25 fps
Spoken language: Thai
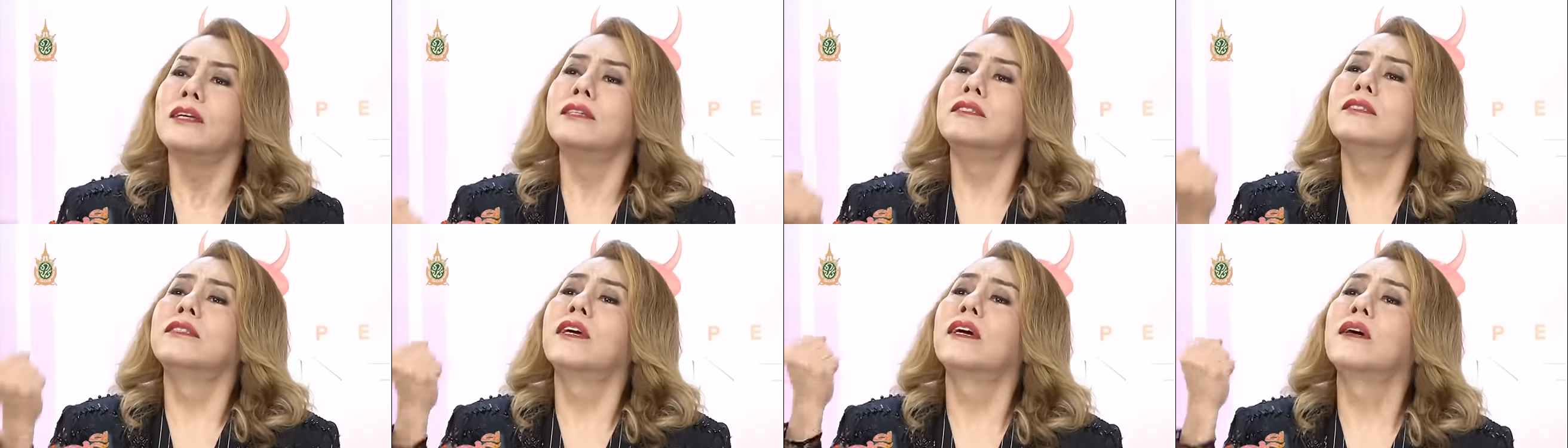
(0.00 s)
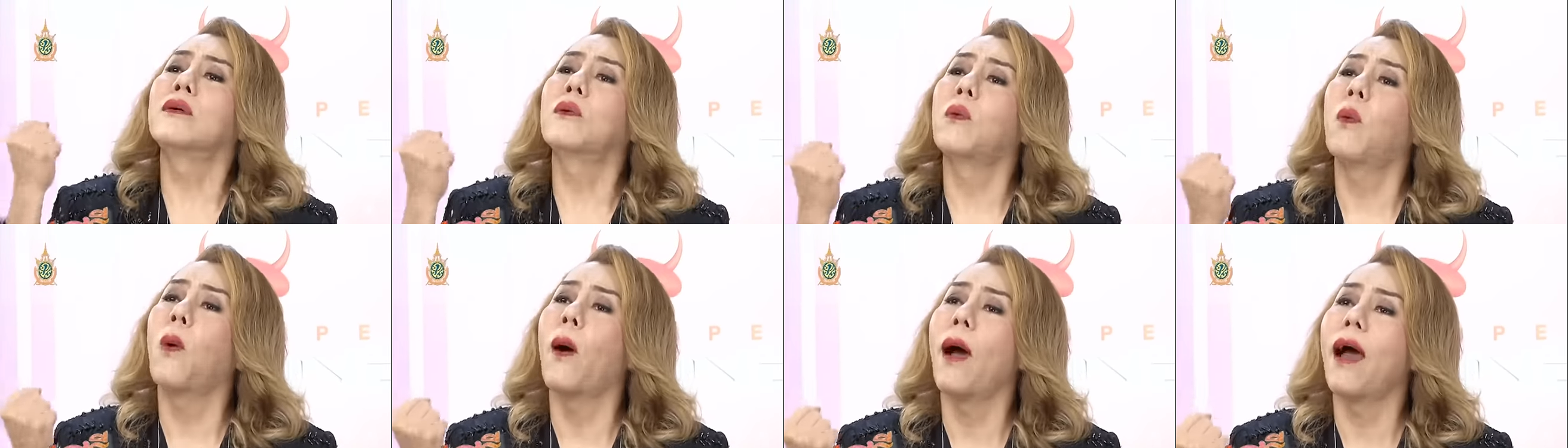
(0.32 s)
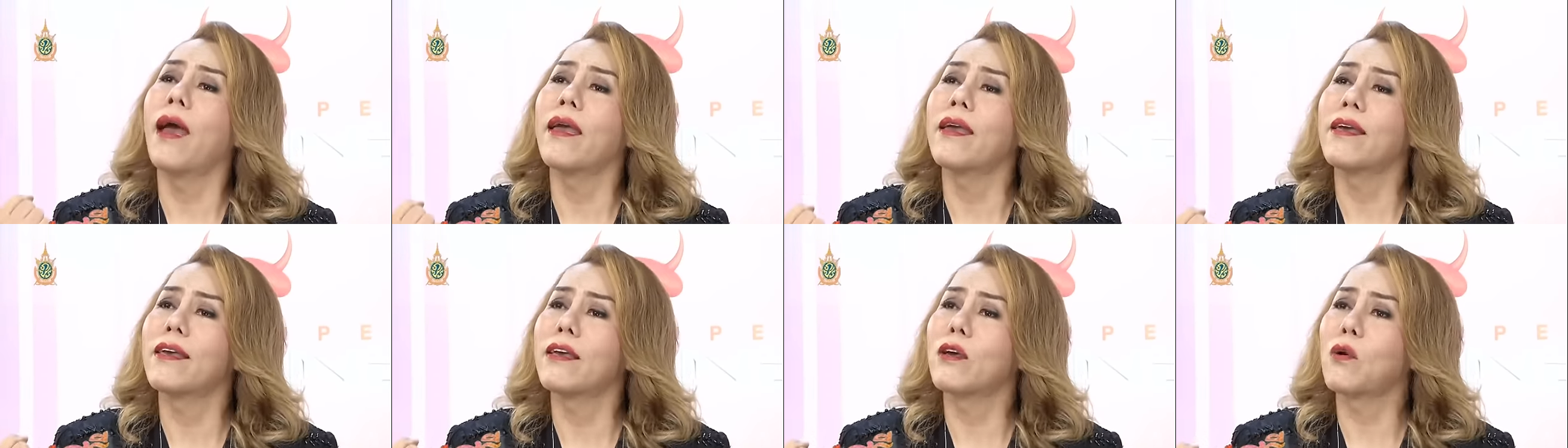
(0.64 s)
จะไขว่
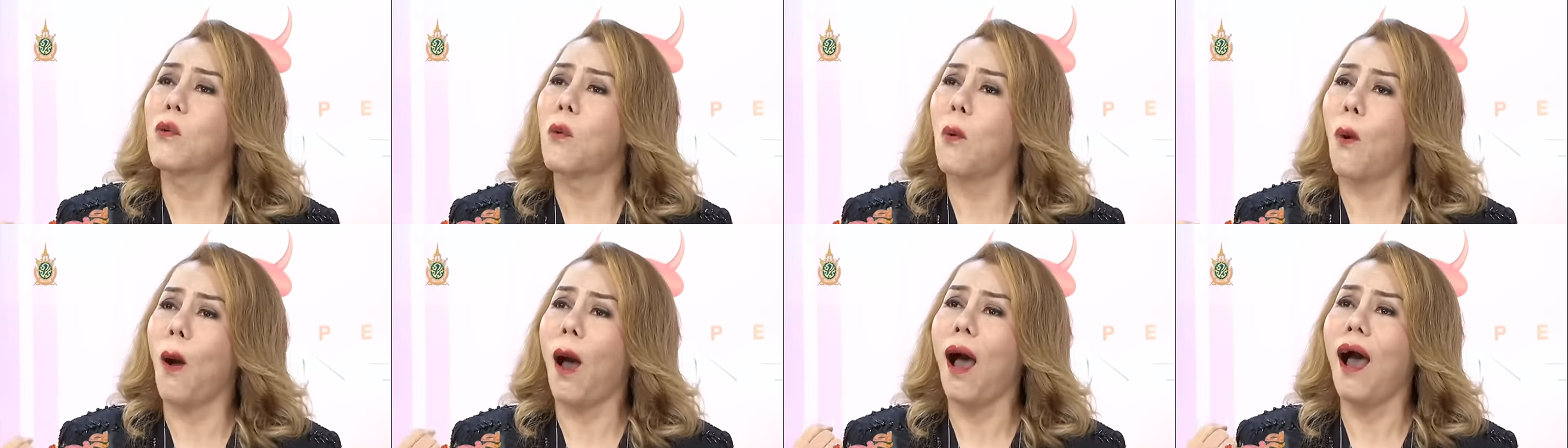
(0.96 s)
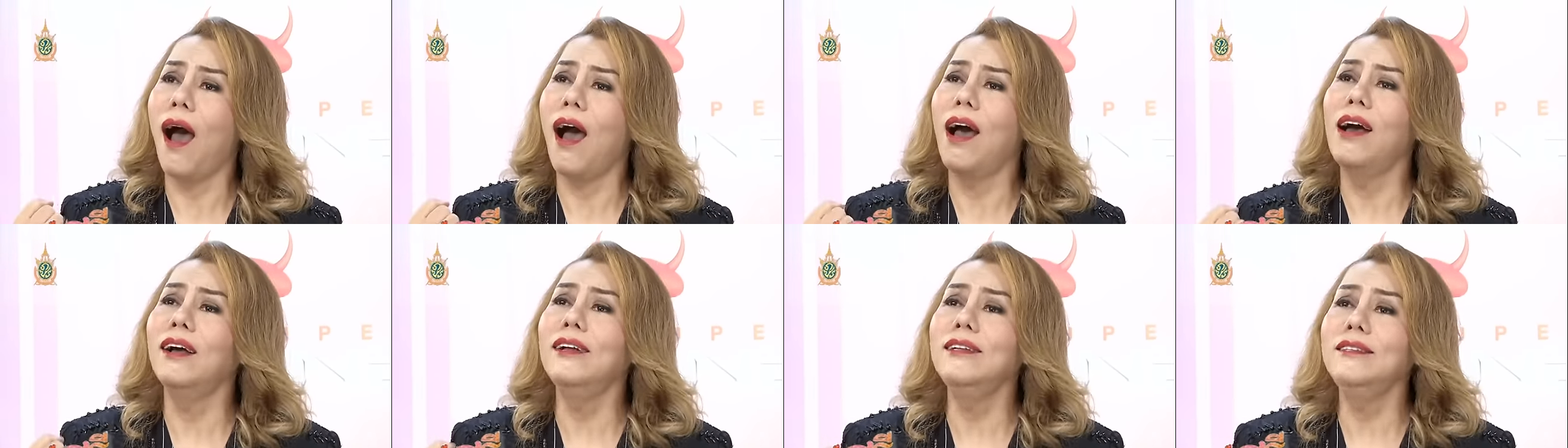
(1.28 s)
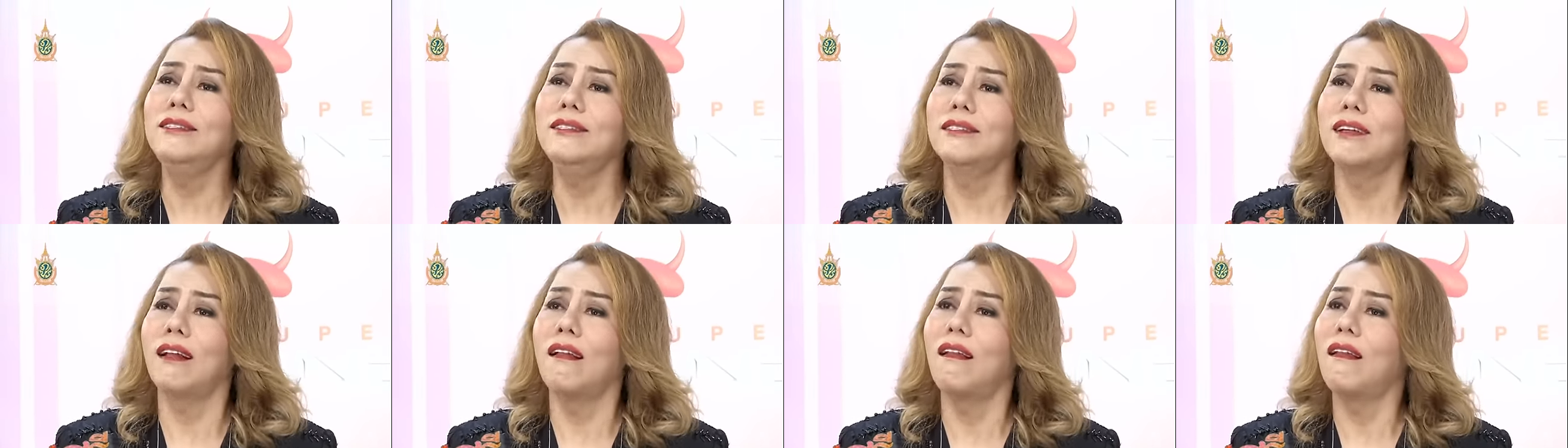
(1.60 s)
คว้า
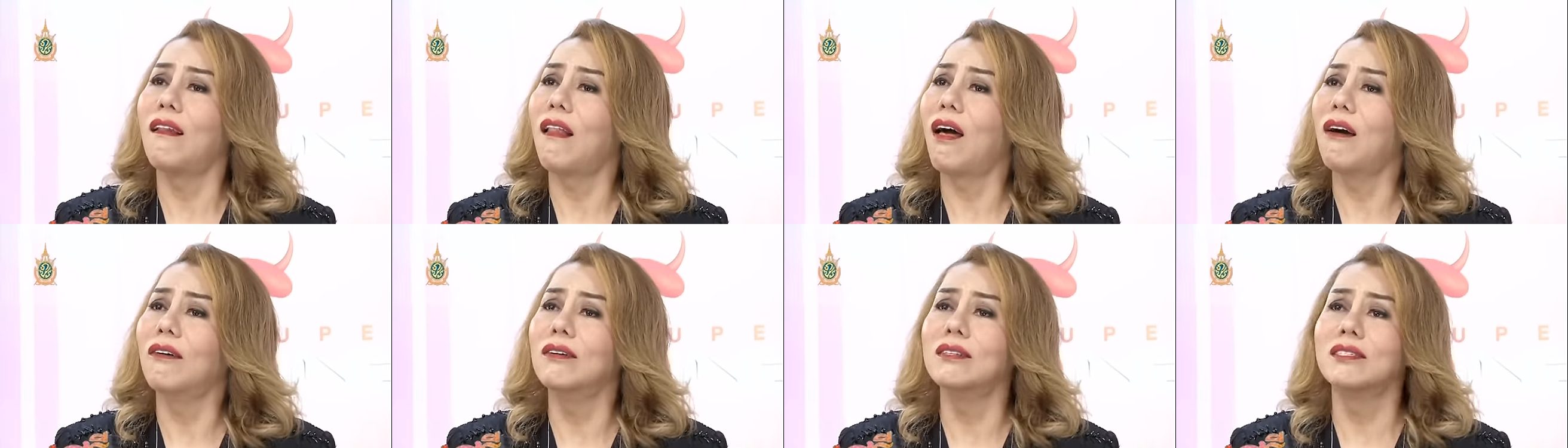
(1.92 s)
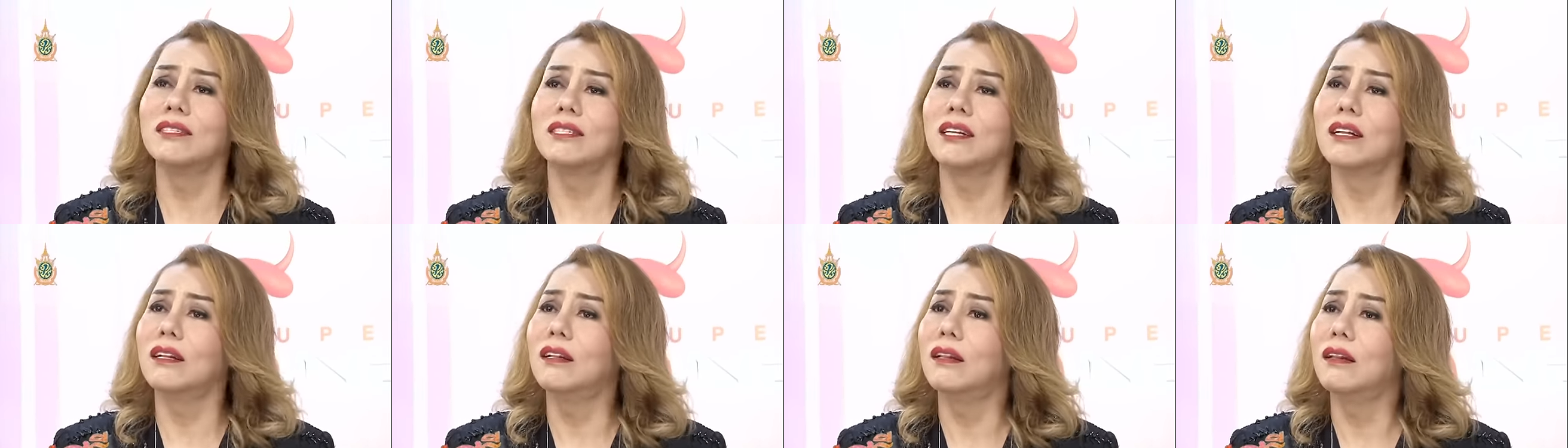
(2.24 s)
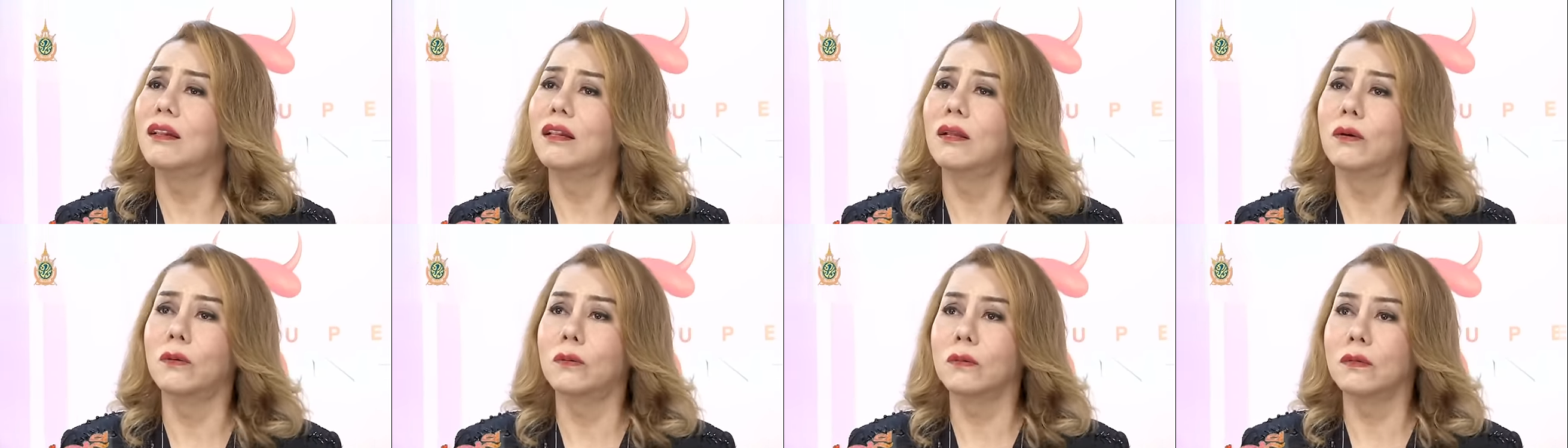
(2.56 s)
จะลองจะ
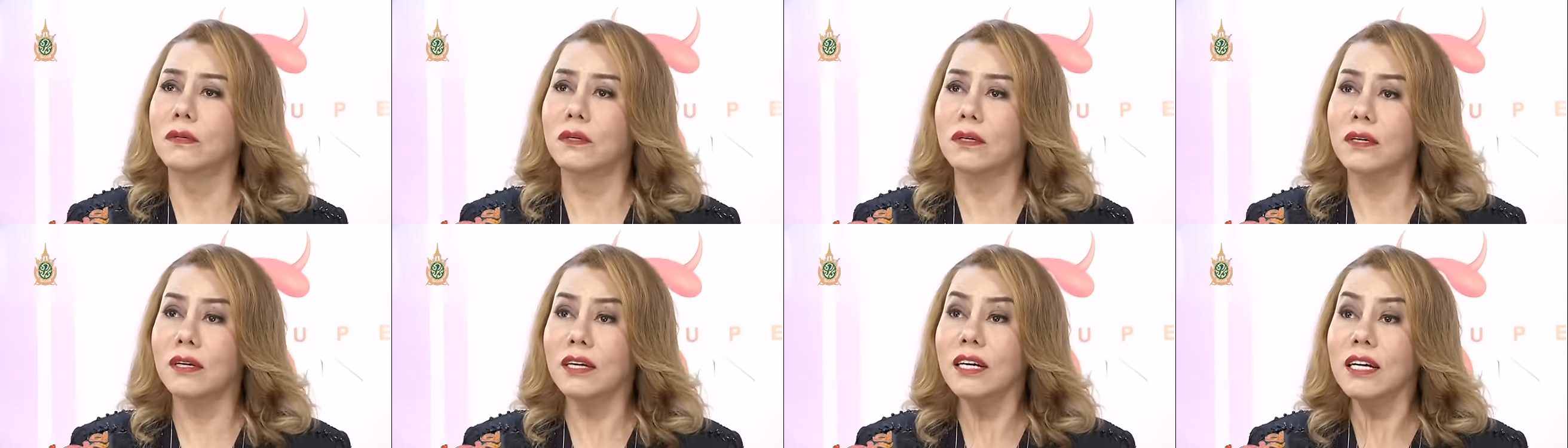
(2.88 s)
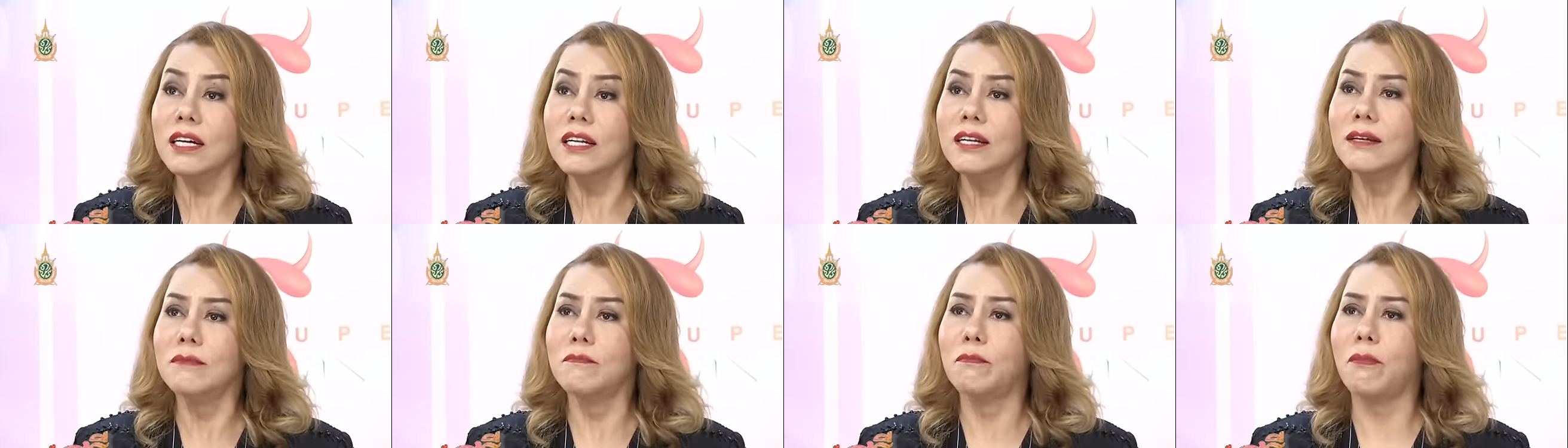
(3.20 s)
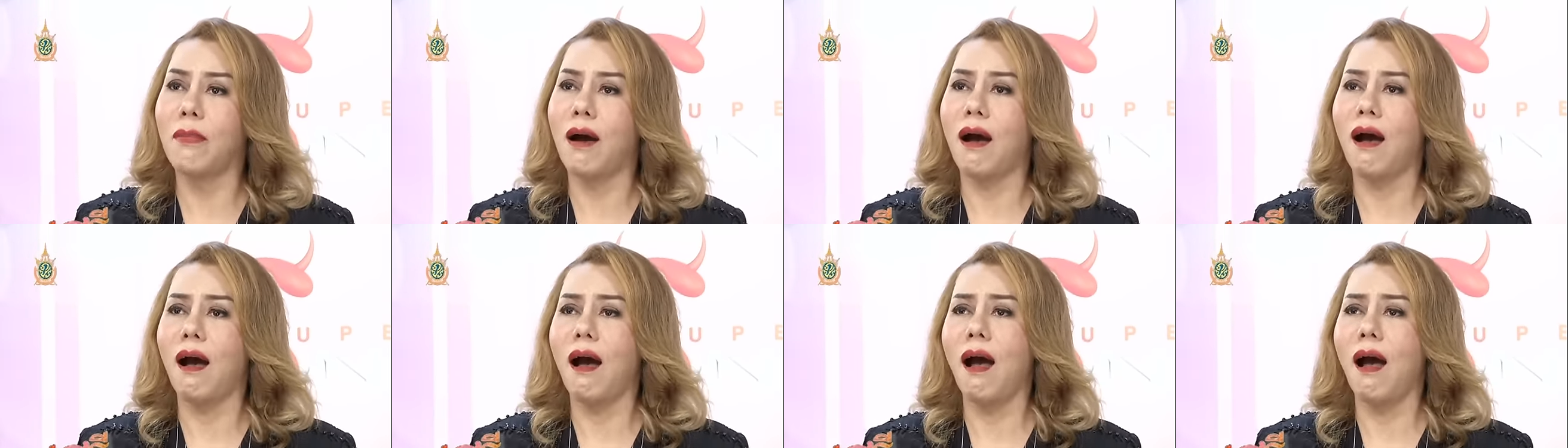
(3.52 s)
ลุกขึ้นมา